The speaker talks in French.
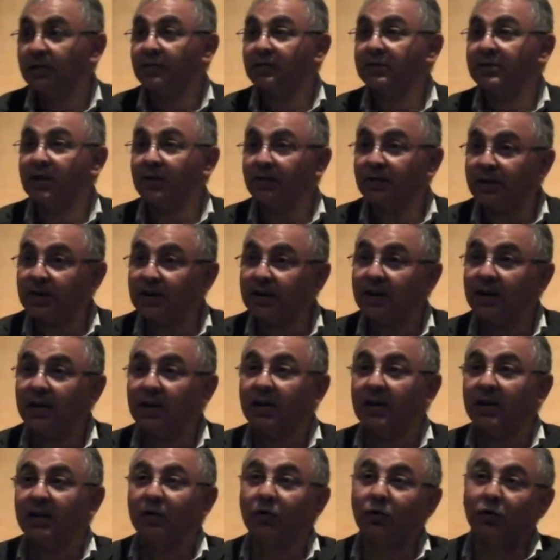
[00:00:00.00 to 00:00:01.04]
Vous savez,
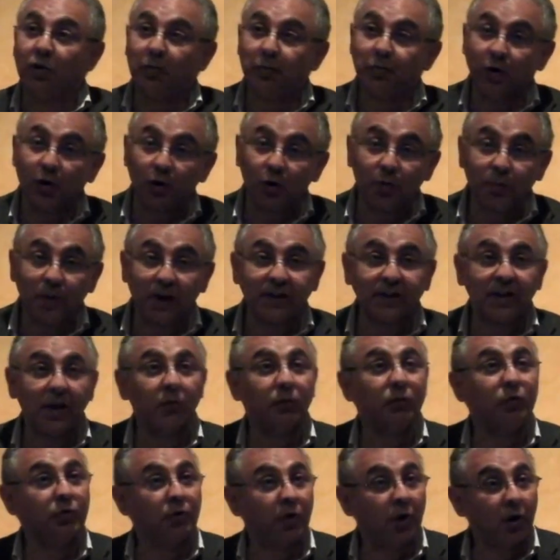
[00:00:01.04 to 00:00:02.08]
une demi-heure le matin
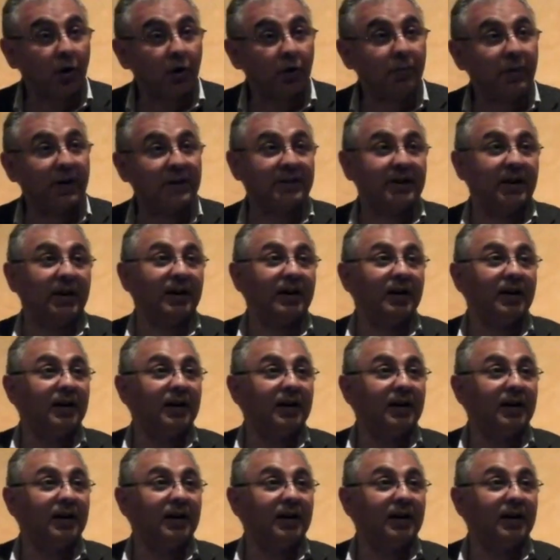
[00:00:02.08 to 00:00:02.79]
ou une heure le matin,